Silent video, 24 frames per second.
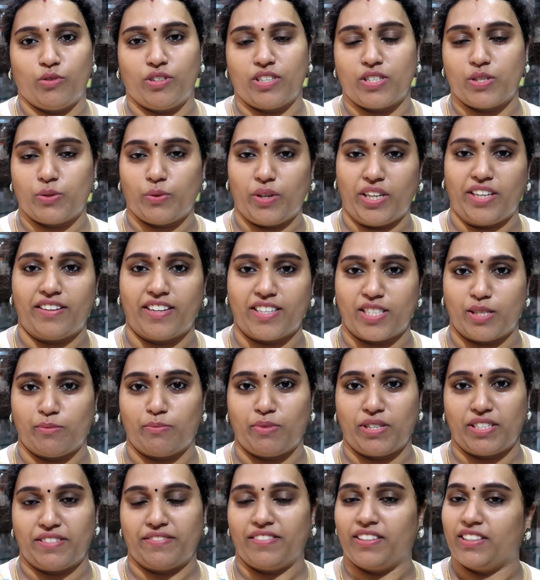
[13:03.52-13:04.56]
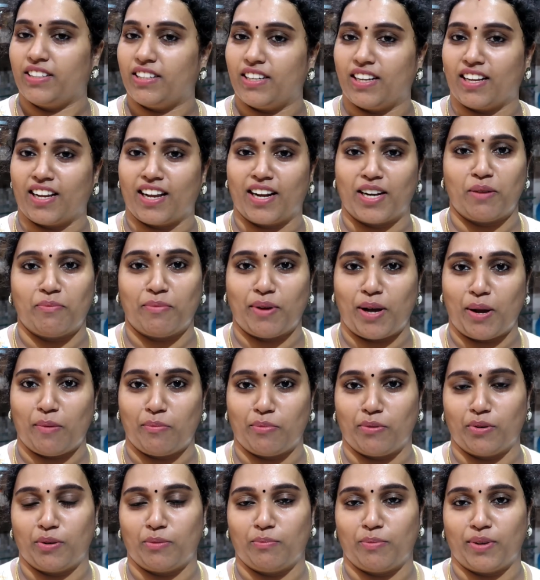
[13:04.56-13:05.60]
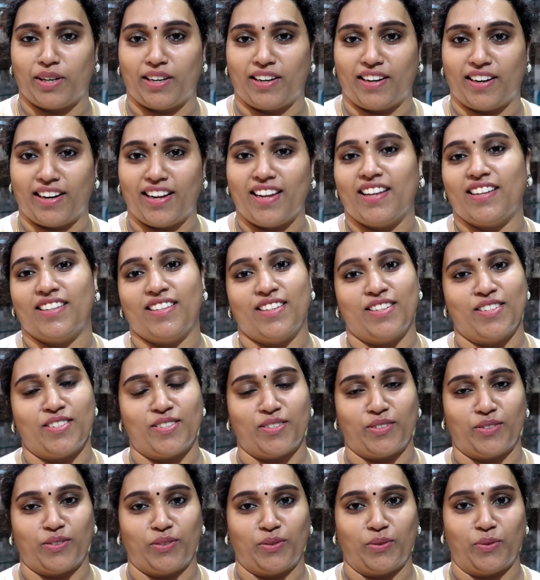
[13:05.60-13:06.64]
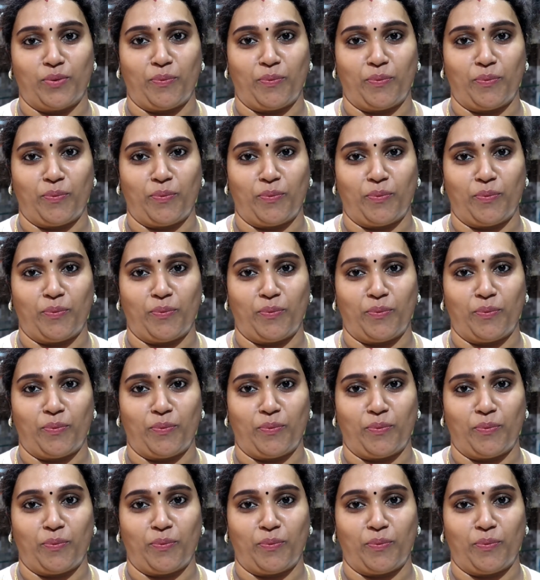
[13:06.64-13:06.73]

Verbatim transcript: மூணு ஸ்வீட் ரெசிபிஸ் வந்து நான் கண்டிப்பாக அப்லோட் பண்ணுறேன் ஸோ